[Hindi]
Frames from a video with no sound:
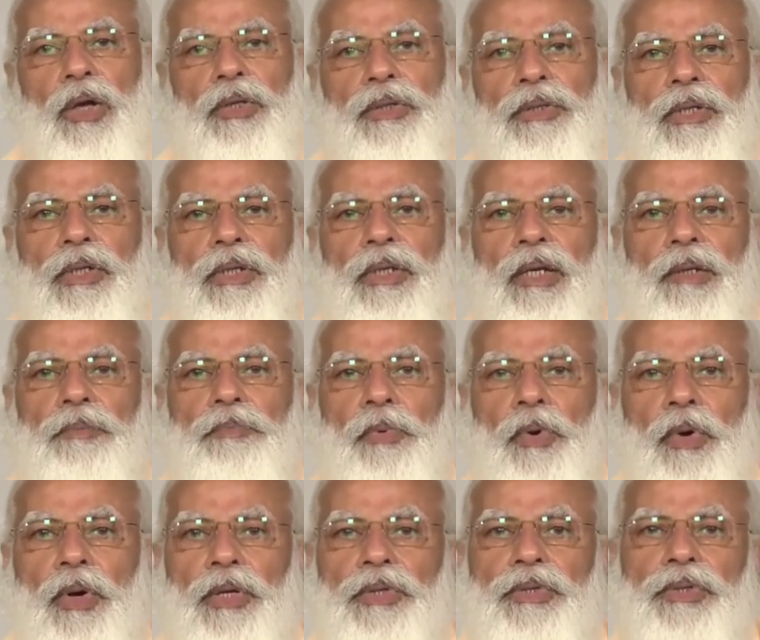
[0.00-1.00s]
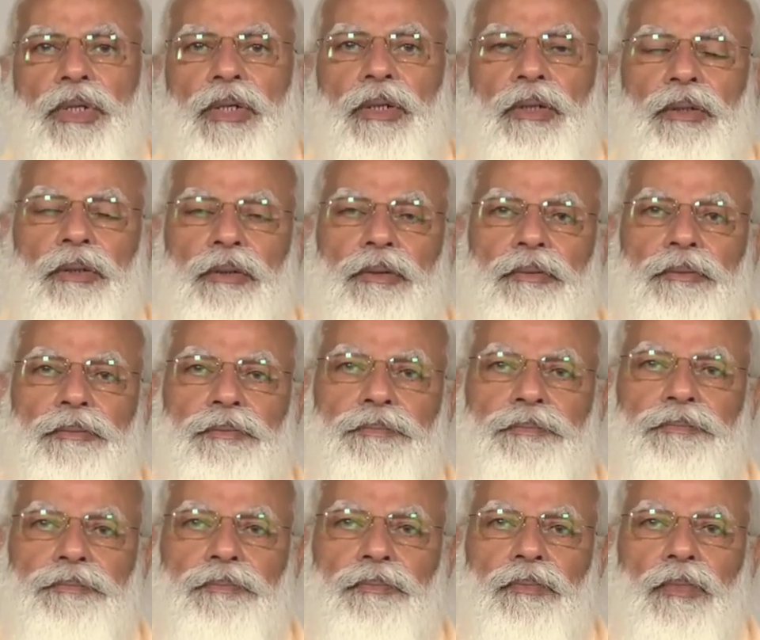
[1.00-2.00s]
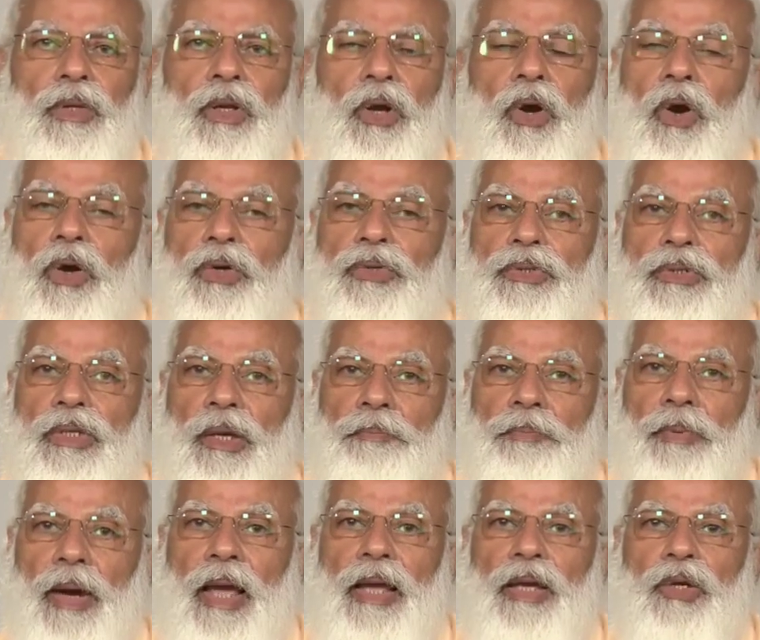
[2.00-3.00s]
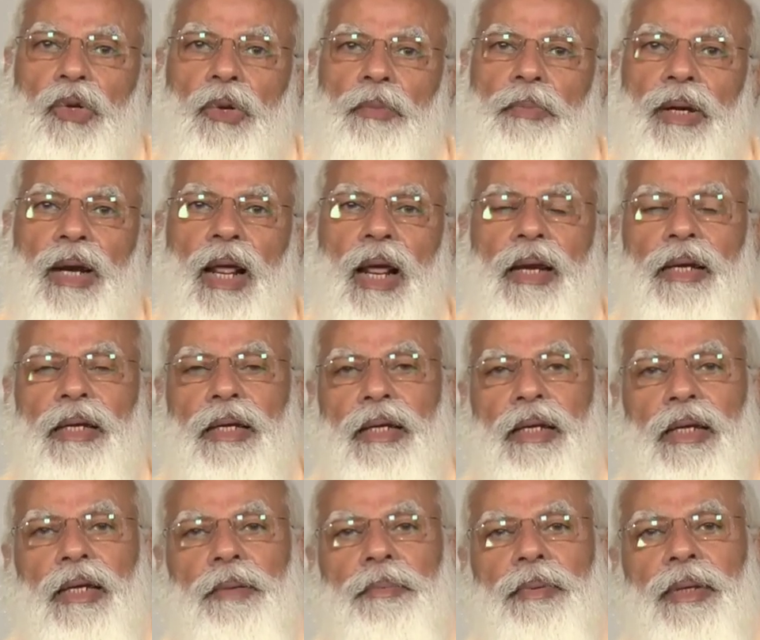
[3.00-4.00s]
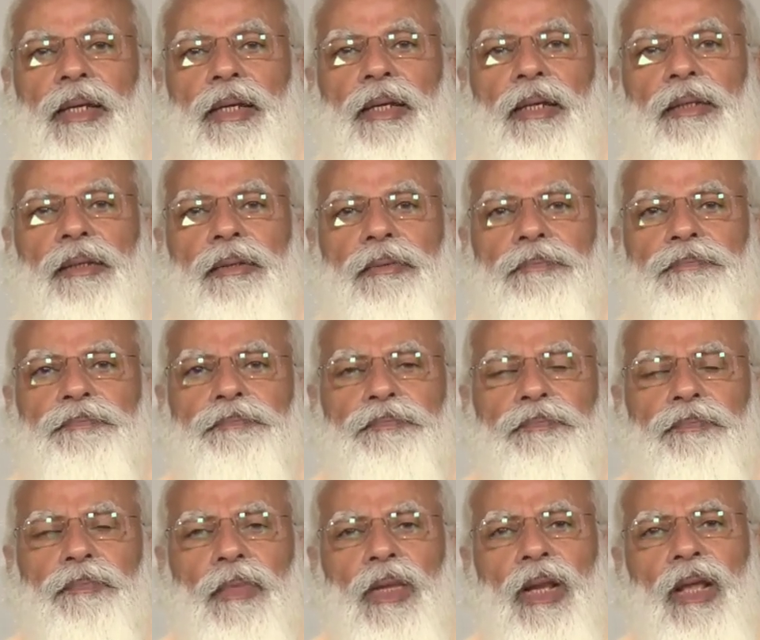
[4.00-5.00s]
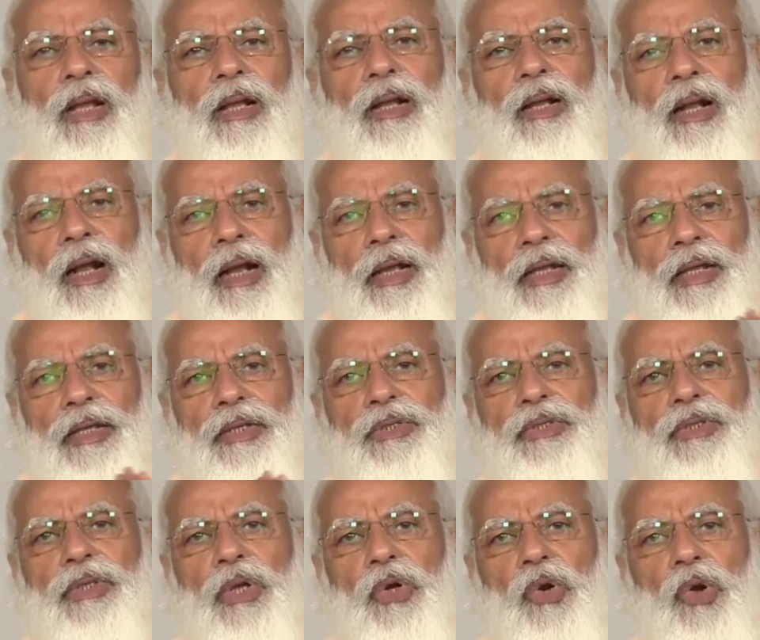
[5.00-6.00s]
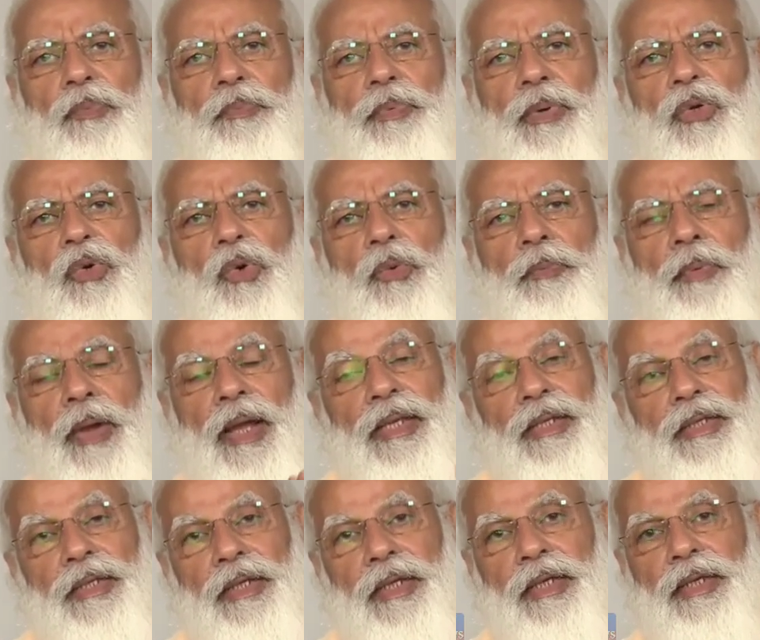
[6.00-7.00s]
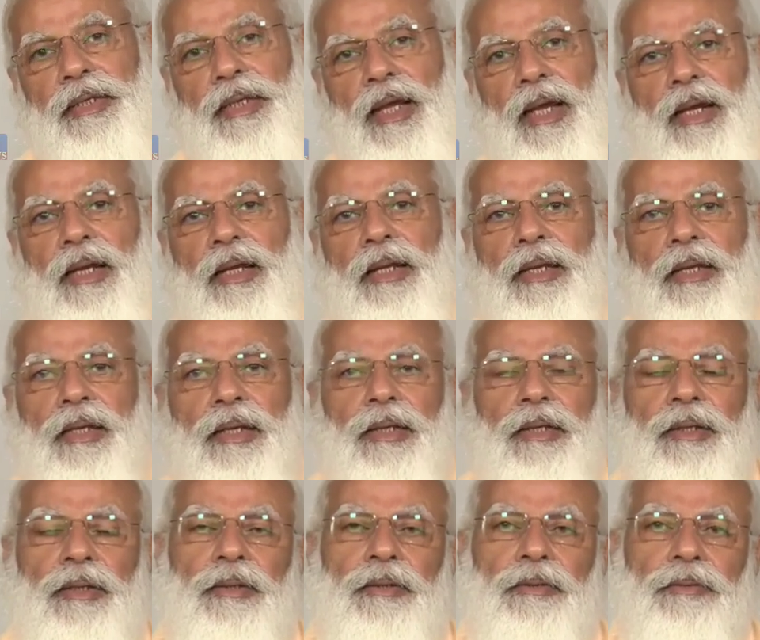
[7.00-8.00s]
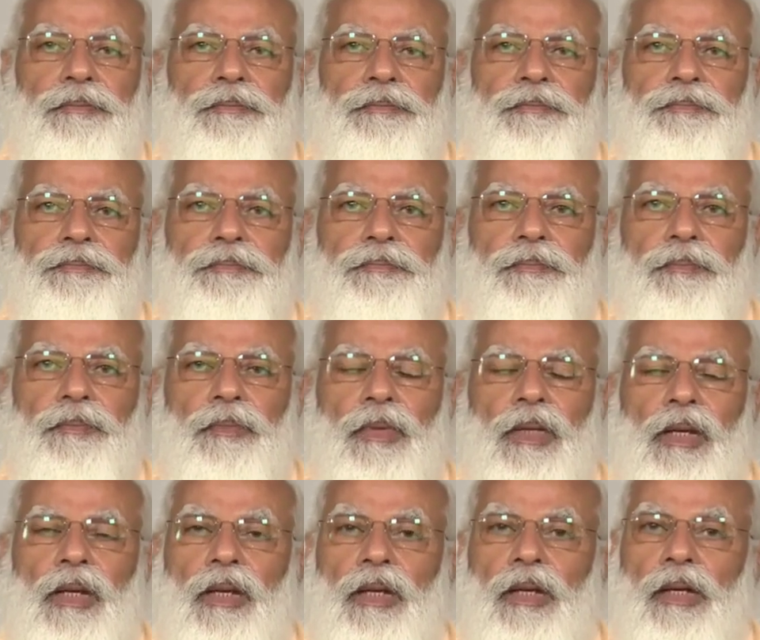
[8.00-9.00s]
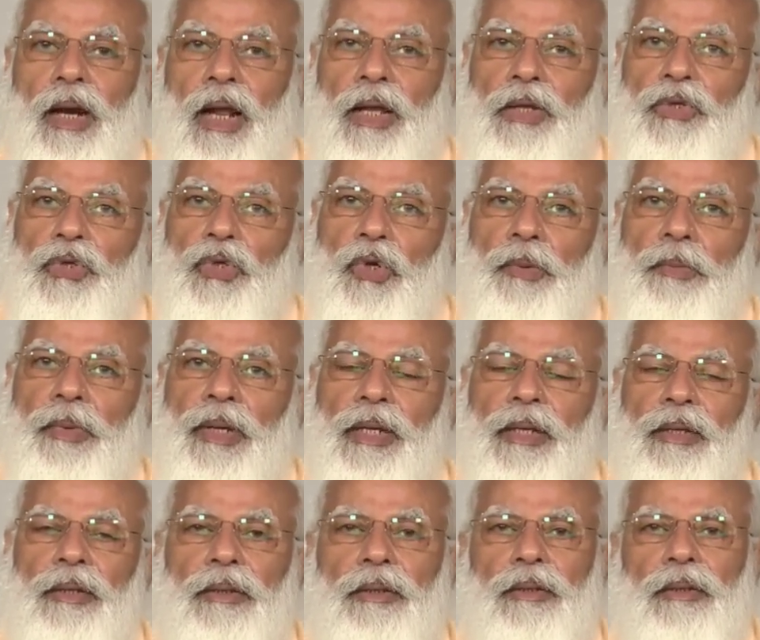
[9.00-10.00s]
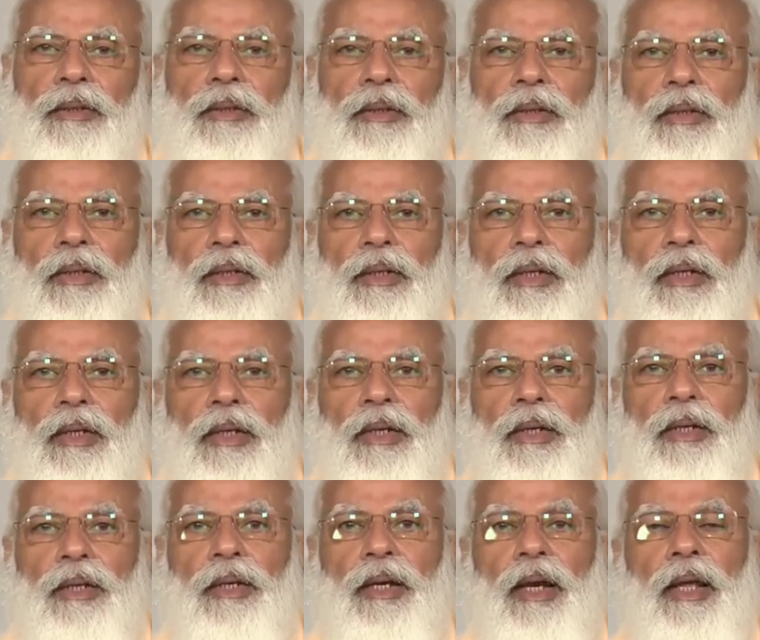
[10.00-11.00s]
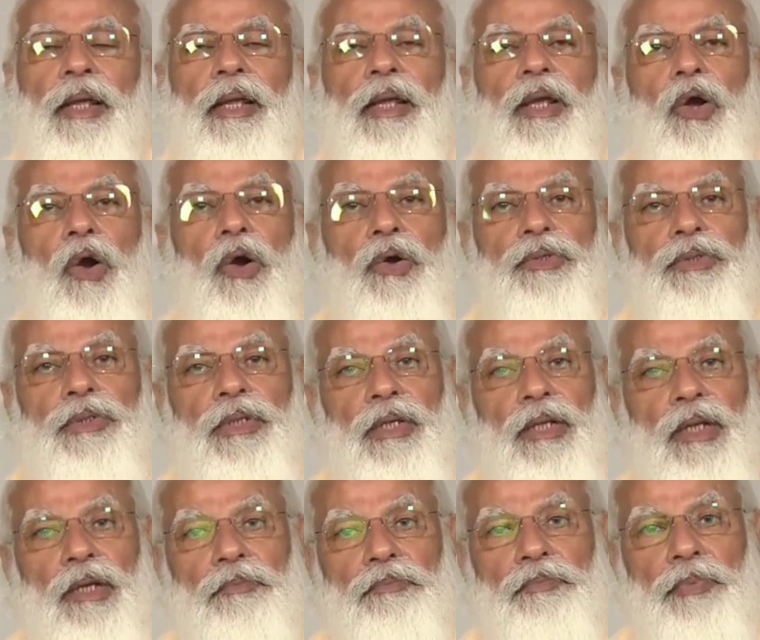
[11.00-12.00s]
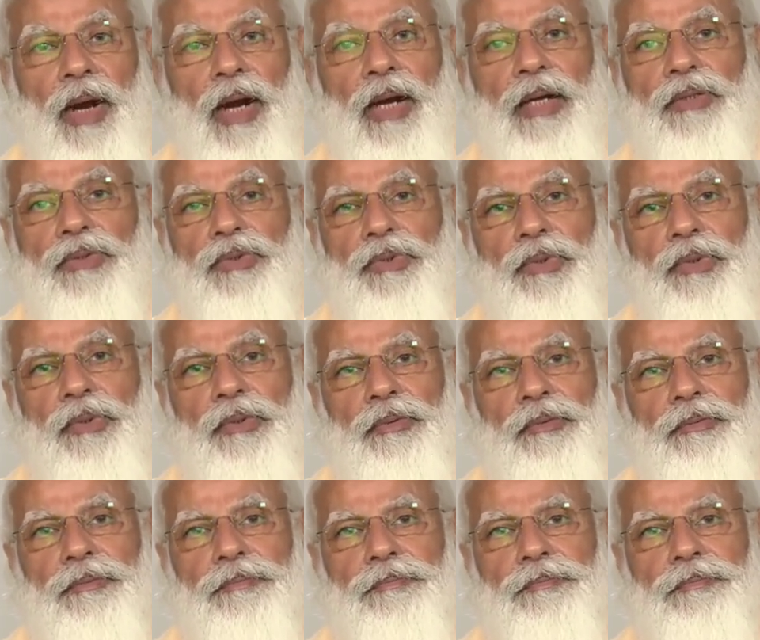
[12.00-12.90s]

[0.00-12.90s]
ऑक्सीजन प्रोडक्शन और सप्लाई को बढ़ाने के लिए भी कई स्तरों पर उपाय किए जा रहे हैं राज्यों में नए ऑक्सीजन प्लांट्स हो